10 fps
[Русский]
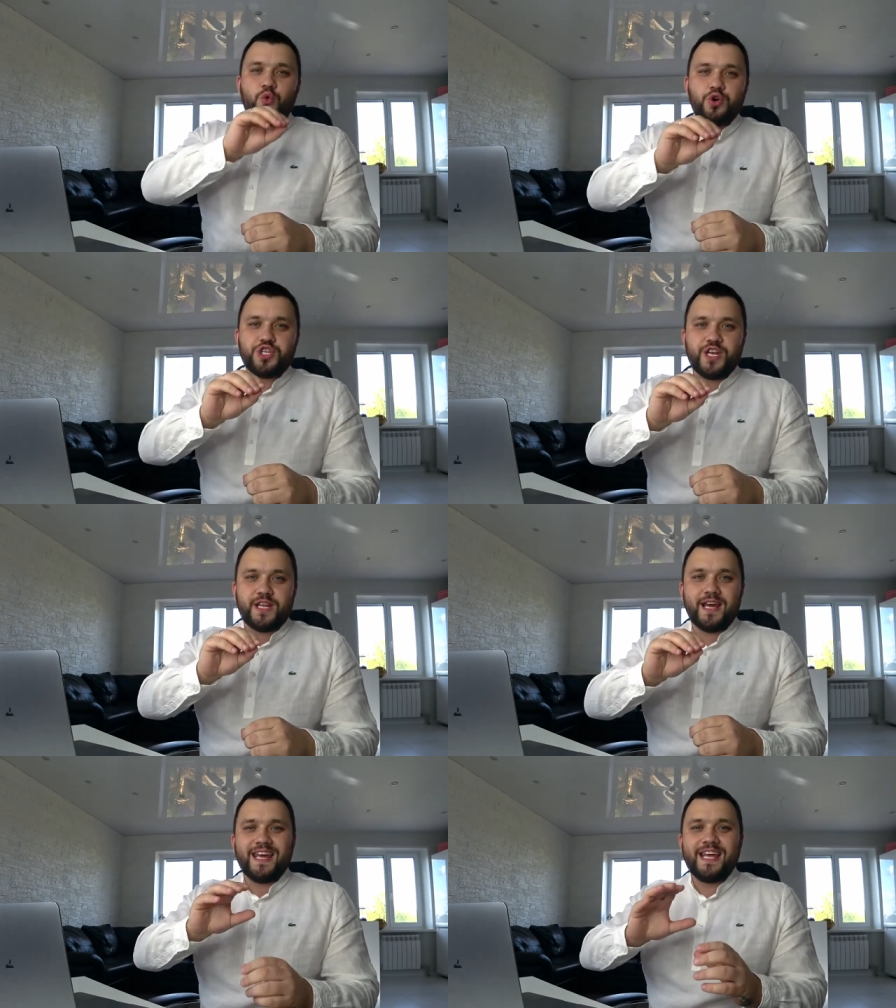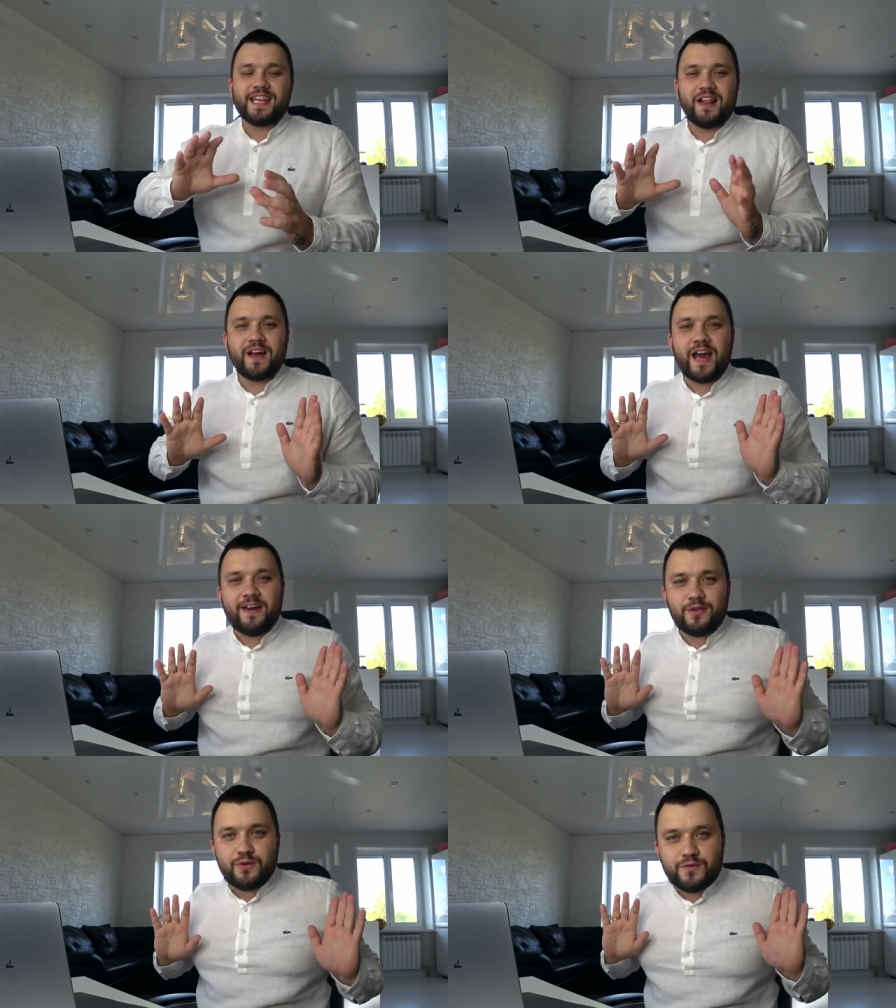очереди и
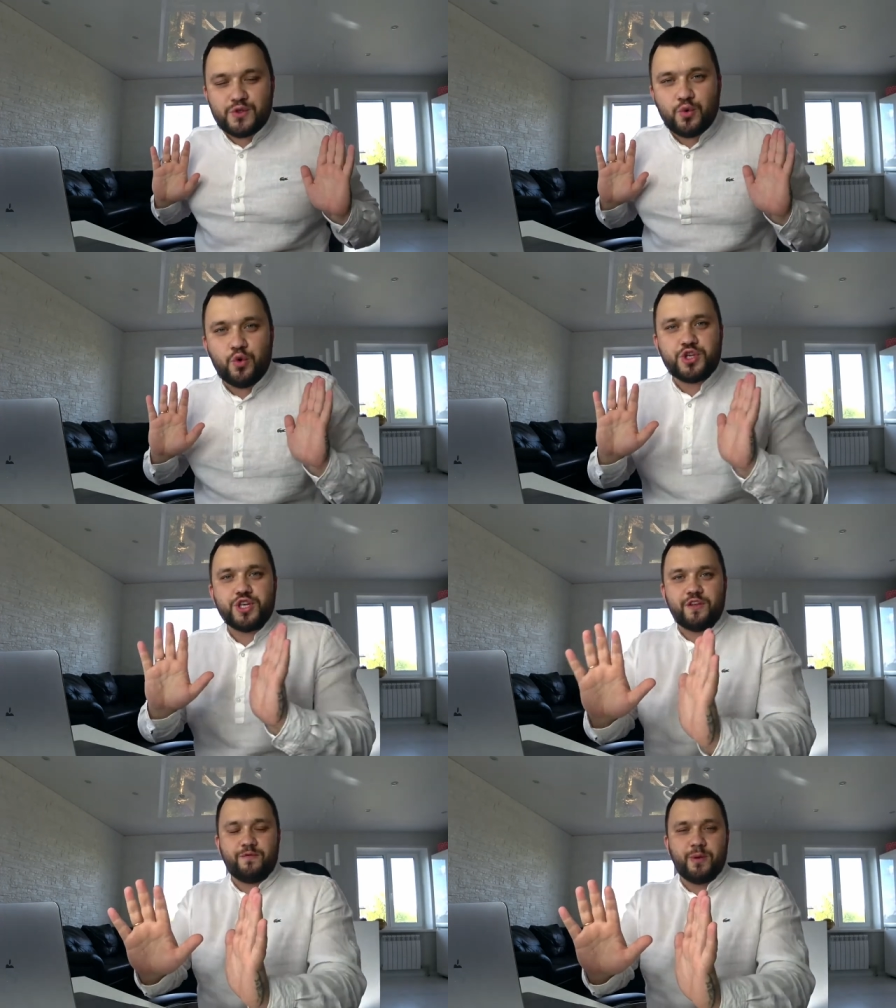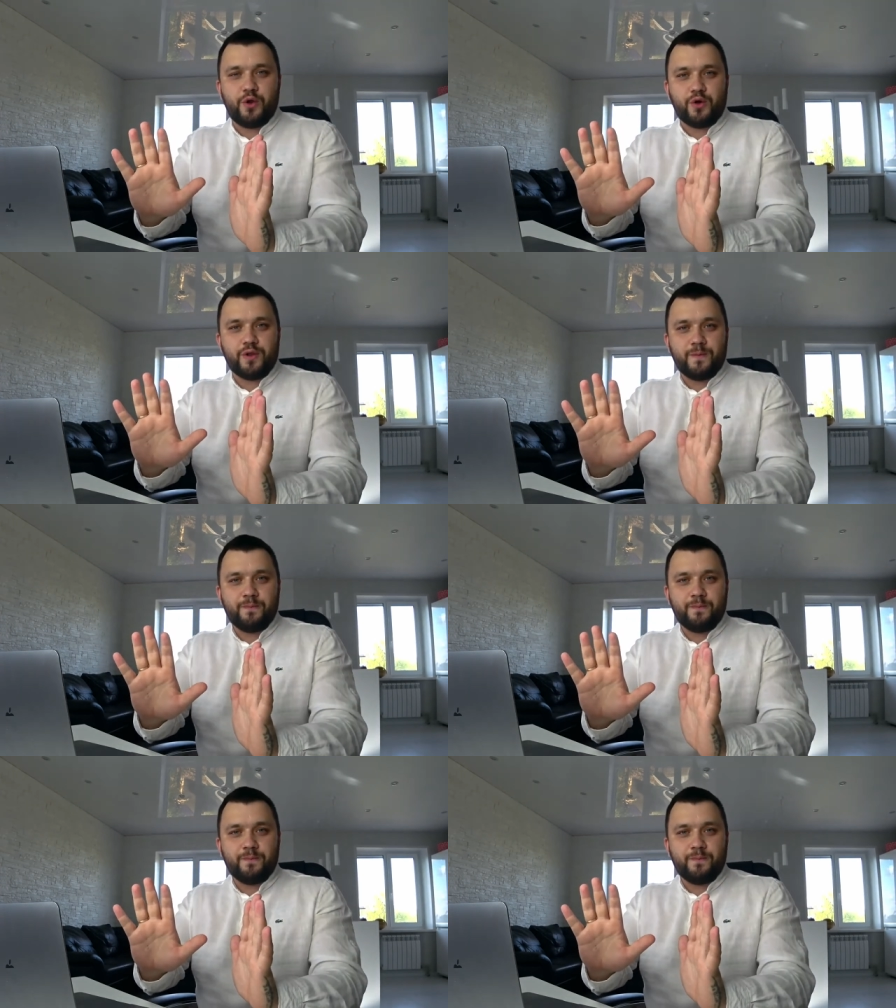толкают всю очередь вперед.